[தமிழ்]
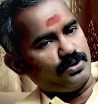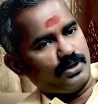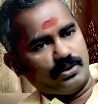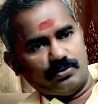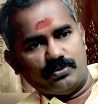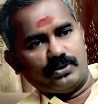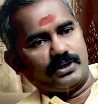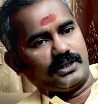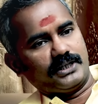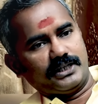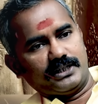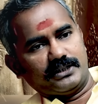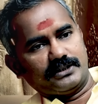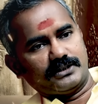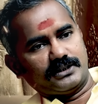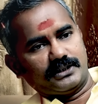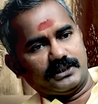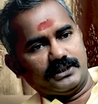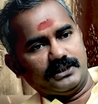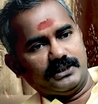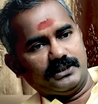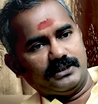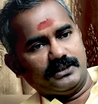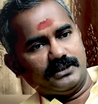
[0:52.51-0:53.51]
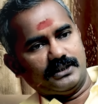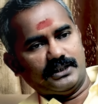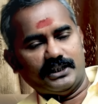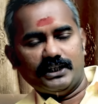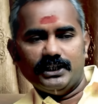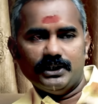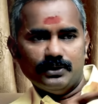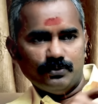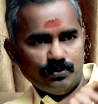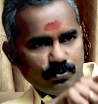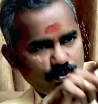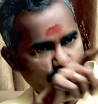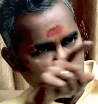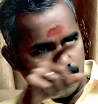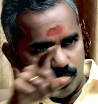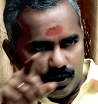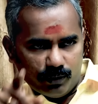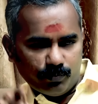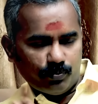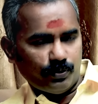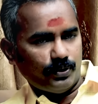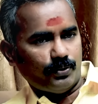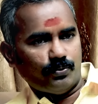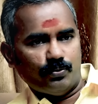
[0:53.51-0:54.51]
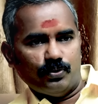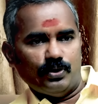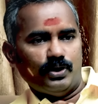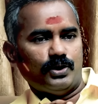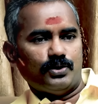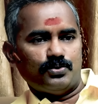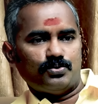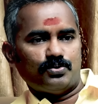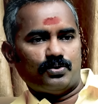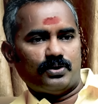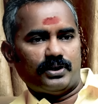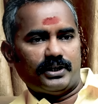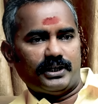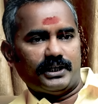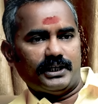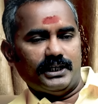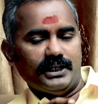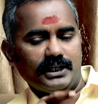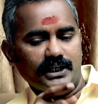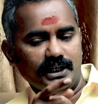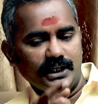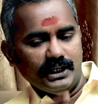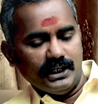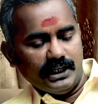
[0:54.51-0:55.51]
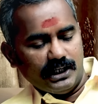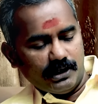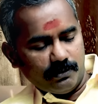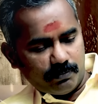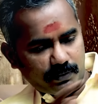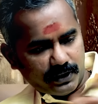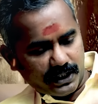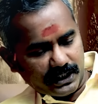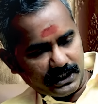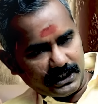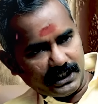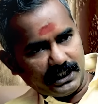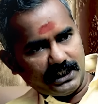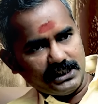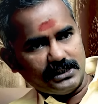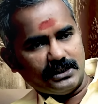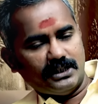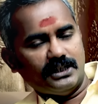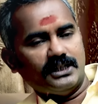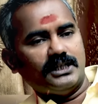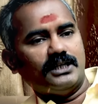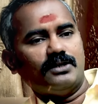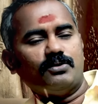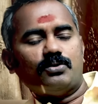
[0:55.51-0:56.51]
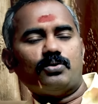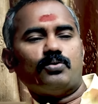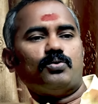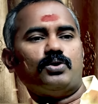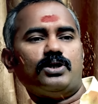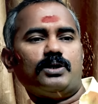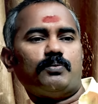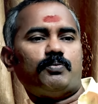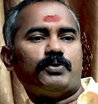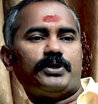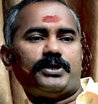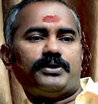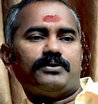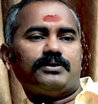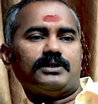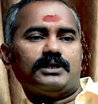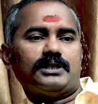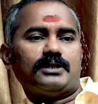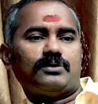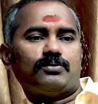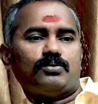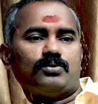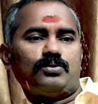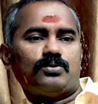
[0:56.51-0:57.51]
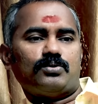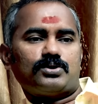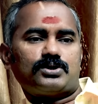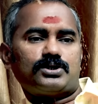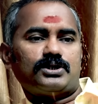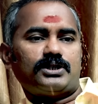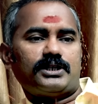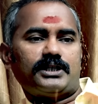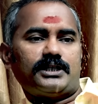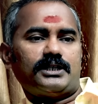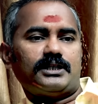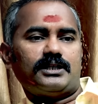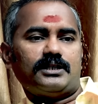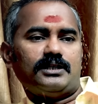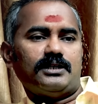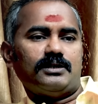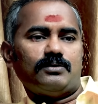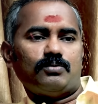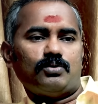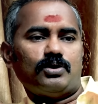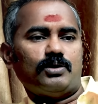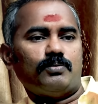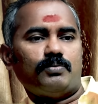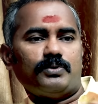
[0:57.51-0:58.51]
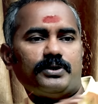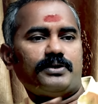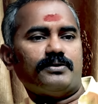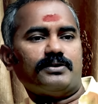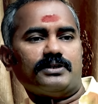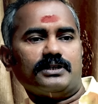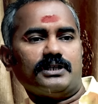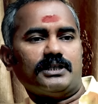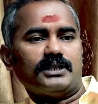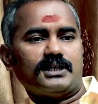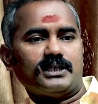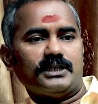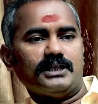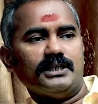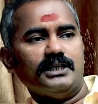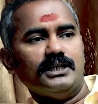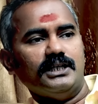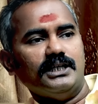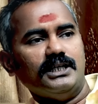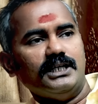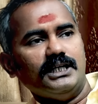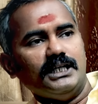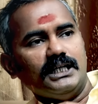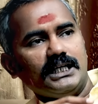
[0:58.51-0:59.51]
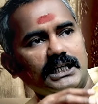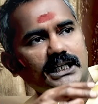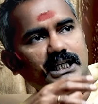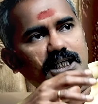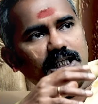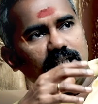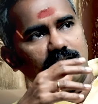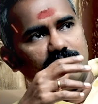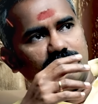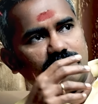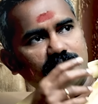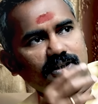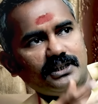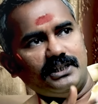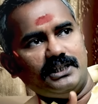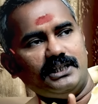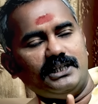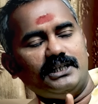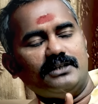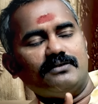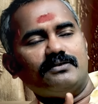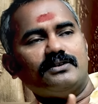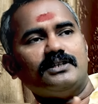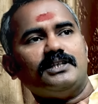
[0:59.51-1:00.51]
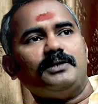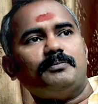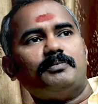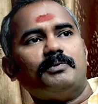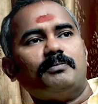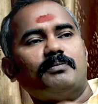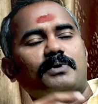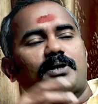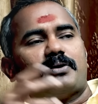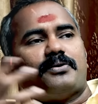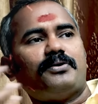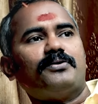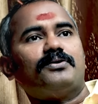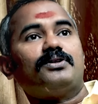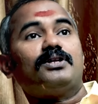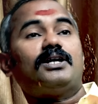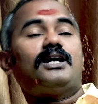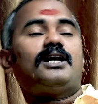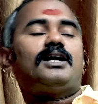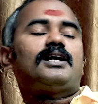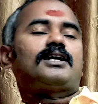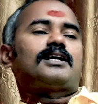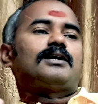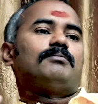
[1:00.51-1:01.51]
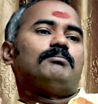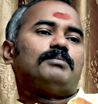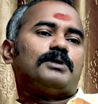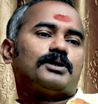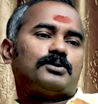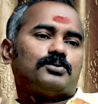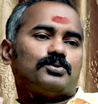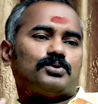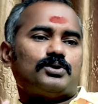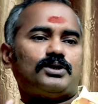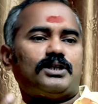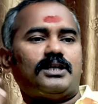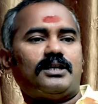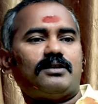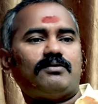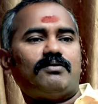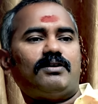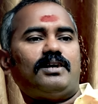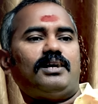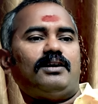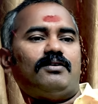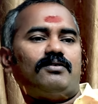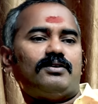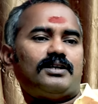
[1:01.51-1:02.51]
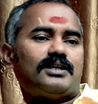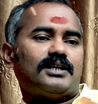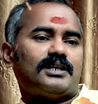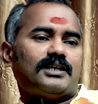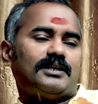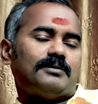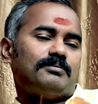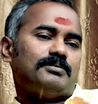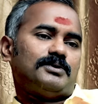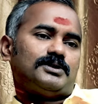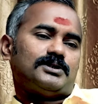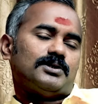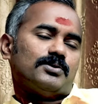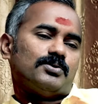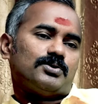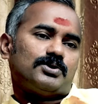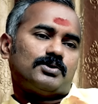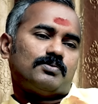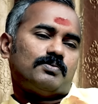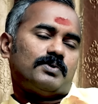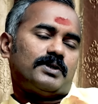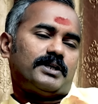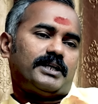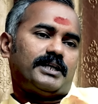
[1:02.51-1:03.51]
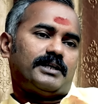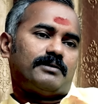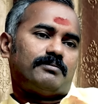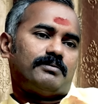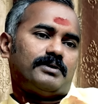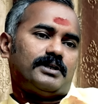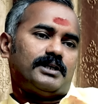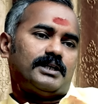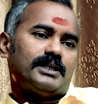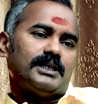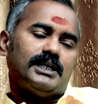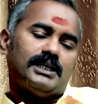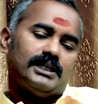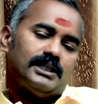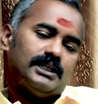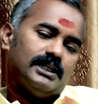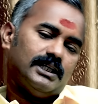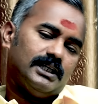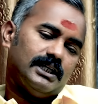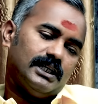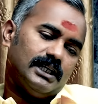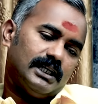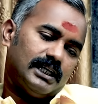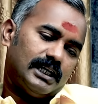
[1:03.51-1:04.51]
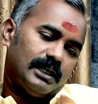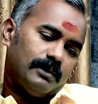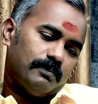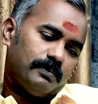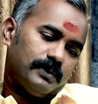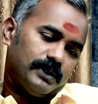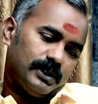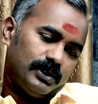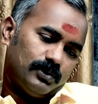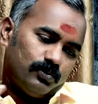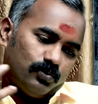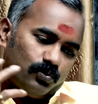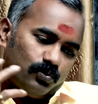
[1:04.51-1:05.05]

சொன்ன ஒரு கேஸு நீங்கள் ஊர் ஊராக போய் ஊழல்னு சொன்னீங்க இப்போ அந்த கேஸில் தான் அவர் உள்ளே போயிட்டு வந்தார் ஒரு வருஷம் கிட்டத்தட்ட உள்ளே போயிட்டு வந்தார் இதை வந்து நீங்கள் வந்து இப்போ மறுபடியும் வந்து ஆ கம்பே கூத்துட்டாரு வெளில வந்துட்டார் அப்படின்னு சந்தோஷப்படுறீங்க அப்படின்னா அப்போ அது